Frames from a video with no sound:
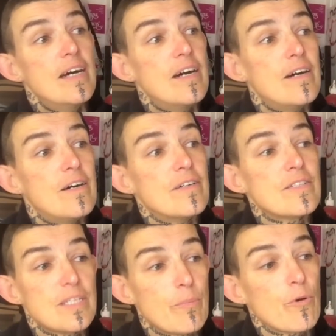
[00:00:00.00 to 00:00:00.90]
euh,
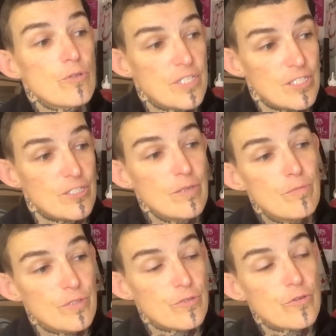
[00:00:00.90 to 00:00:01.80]
c'est protégé
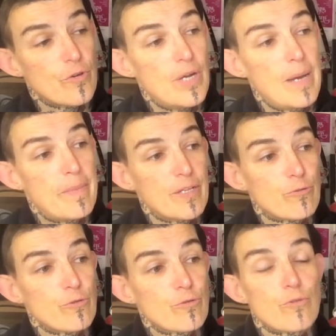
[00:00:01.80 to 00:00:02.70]
puisque la
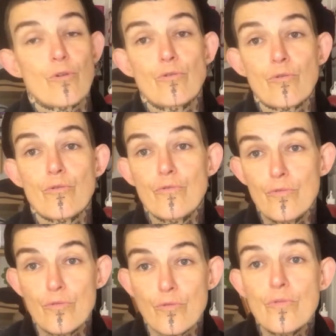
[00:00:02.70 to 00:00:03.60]
peinture se retrouve
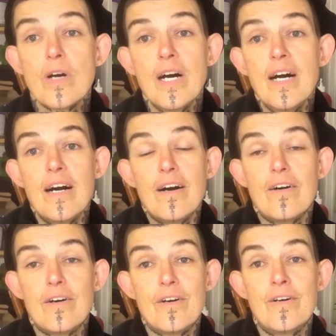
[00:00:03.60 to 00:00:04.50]
du coup
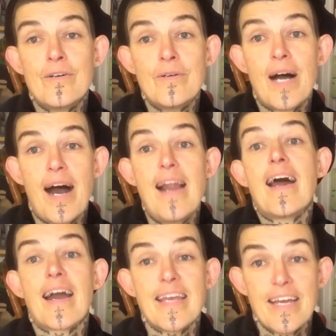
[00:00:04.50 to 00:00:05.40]
euh, à
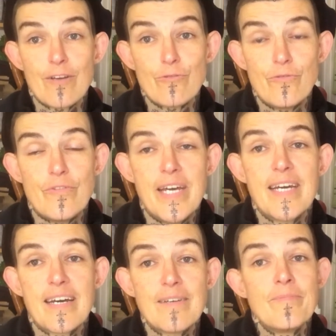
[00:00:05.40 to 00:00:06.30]
l'arrière du
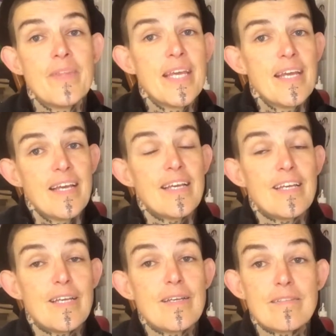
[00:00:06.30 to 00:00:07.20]
verre
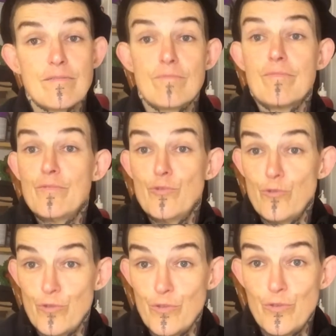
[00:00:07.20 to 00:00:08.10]
et
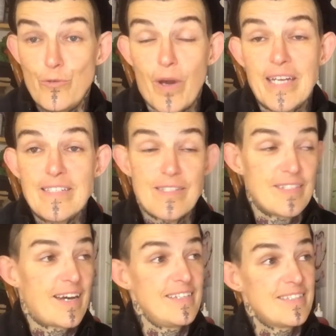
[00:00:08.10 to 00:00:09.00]
du reste ça
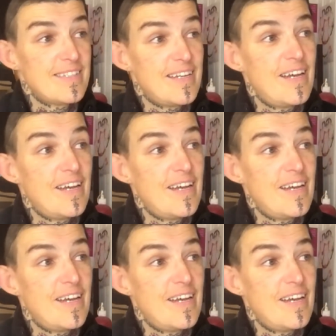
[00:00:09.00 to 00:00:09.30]
reste